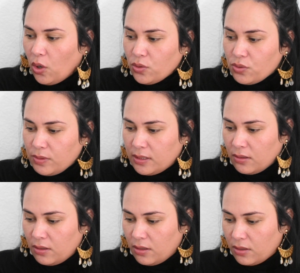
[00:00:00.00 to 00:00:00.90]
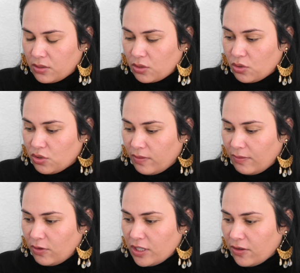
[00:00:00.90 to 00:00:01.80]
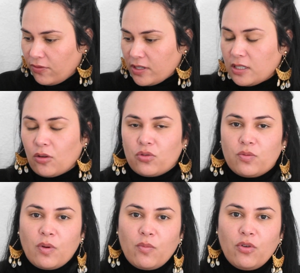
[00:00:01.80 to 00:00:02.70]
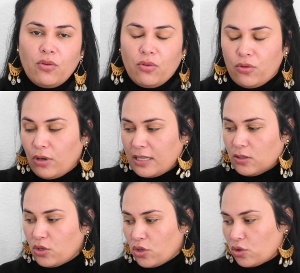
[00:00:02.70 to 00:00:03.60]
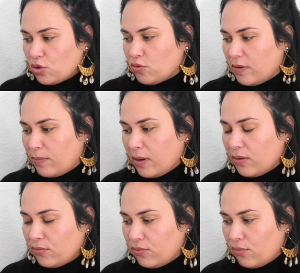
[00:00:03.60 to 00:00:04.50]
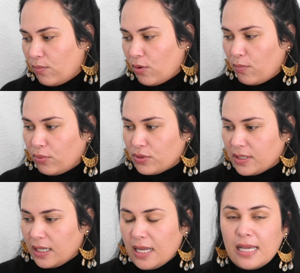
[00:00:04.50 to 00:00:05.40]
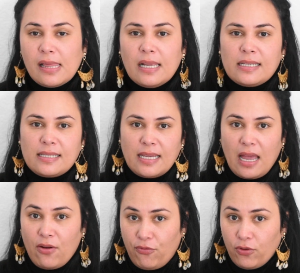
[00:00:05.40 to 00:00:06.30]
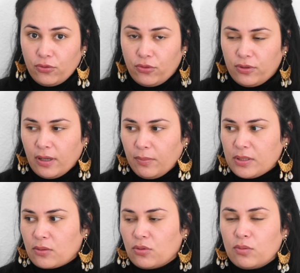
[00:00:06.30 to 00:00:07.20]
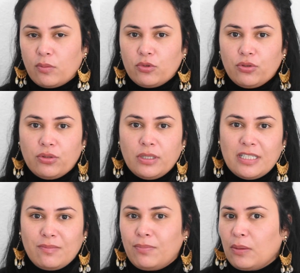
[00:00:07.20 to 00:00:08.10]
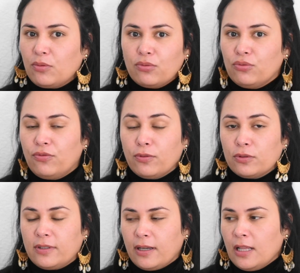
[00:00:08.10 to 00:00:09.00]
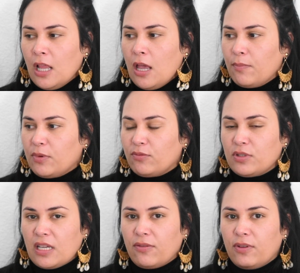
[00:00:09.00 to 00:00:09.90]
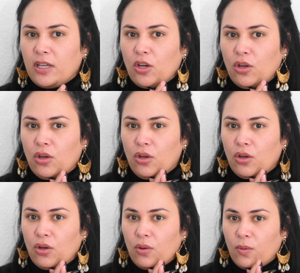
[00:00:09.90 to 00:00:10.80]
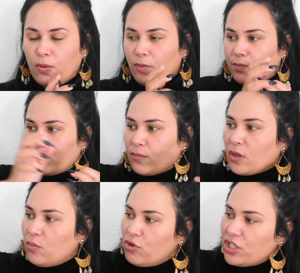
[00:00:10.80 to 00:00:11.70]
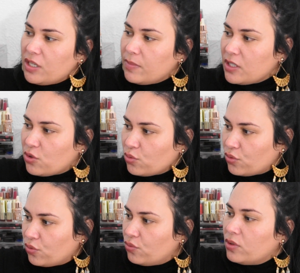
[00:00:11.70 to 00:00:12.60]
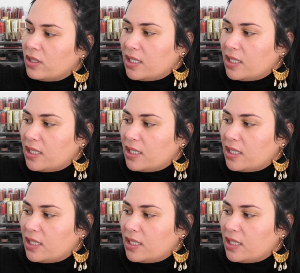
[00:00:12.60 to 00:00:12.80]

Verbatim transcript: Ensuite, euh, ce que je vais venir faire, c'est qu'en ce moment, euh, la seule chose que je ne vais pas vous proposer, c'est un fond de teint. Parce qu'en ce moment, j'utilise pas beaucoup de fond de teint. Mais vous avez... Euh, moi, j'ai mes chouchous